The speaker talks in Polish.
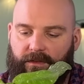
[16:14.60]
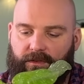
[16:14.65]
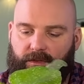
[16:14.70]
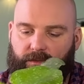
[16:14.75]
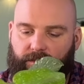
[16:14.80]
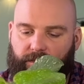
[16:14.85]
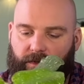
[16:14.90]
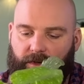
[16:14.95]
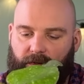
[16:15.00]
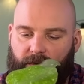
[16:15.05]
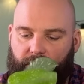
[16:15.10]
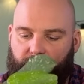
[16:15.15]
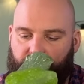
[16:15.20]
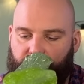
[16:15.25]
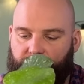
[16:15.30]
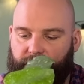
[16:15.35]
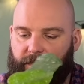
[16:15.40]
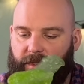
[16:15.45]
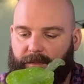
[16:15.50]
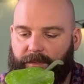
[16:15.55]
No bo
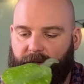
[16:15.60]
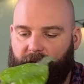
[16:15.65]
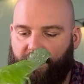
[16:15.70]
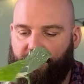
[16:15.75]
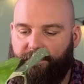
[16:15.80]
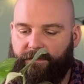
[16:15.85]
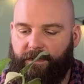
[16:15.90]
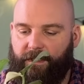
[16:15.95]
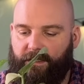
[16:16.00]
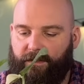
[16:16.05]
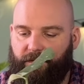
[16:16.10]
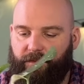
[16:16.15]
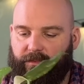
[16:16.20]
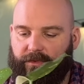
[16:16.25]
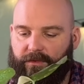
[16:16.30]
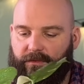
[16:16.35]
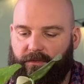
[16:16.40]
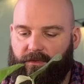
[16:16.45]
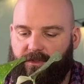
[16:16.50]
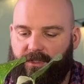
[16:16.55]
naprawdę to
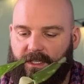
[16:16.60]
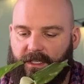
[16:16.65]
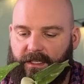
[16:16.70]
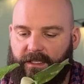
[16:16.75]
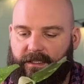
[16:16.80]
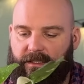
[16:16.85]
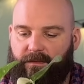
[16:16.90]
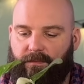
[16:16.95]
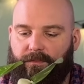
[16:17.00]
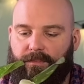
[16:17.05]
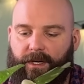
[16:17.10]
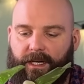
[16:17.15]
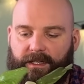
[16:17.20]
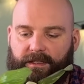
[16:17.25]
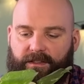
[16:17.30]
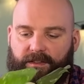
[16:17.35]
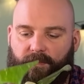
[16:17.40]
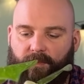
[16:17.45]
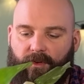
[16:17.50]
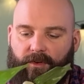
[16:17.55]
podłoże jest
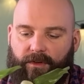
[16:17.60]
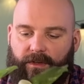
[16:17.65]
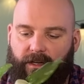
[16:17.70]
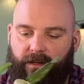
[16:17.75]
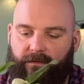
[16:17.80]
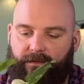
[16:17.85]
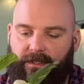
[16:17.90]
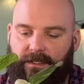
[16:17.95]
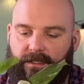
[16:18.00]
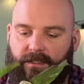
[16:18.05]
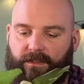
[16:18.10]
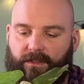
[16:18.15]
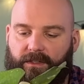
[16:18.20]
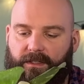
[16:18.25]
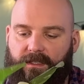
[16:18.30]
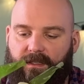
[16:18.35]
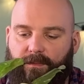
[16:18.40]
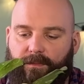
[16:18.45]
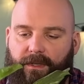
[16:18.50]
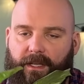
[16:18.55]
bardzo mokre, więc to
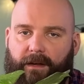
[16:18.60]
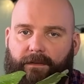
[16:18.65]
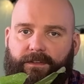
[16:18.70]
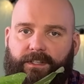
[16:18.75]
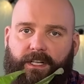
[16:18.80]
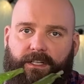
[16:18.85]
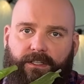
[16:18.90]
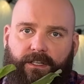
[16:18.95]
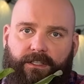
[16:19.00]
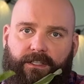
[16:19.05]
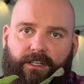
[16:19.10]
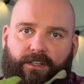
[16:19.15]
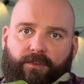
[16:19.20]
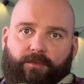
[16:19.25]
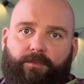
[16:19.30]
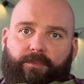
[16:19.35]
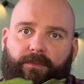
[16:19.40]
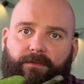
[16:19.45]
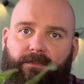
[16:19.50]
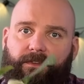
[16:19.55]
jest pierwsza rzecz,
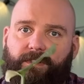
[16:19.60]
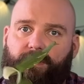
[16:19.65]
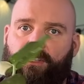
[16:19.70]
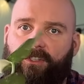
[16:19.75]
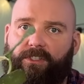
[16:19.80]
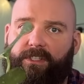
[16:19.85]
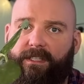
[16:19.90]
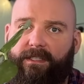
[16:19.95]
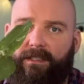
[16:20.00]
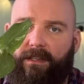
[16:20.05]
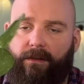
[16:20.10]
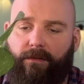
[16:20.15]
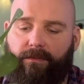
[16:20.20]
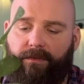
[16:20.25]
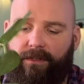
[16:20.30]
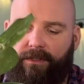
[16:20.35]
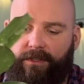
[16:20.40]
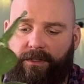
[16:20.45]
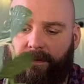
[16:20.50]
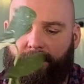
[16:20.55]
jaką powinniście
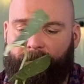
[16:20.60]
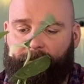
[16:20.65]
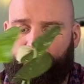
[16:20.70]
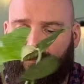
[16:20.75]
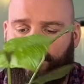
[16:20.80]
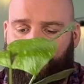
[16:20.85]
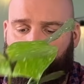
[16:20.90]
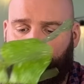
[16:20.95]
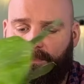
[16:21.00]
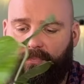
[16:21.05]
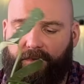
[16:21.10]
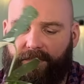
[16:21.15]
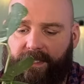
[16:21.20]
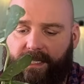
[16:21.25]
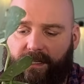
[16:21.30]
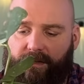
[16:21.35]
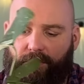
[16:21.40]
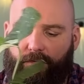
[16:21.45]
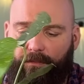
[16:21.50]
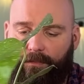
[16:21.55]
zrobić po
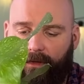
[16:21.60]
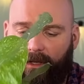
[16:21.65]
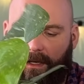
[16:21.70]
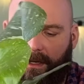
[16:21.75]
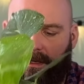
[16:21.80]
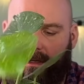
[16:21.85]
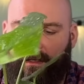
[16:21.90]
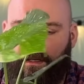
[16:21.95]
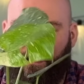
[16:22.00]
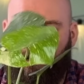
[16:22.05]
zakupie.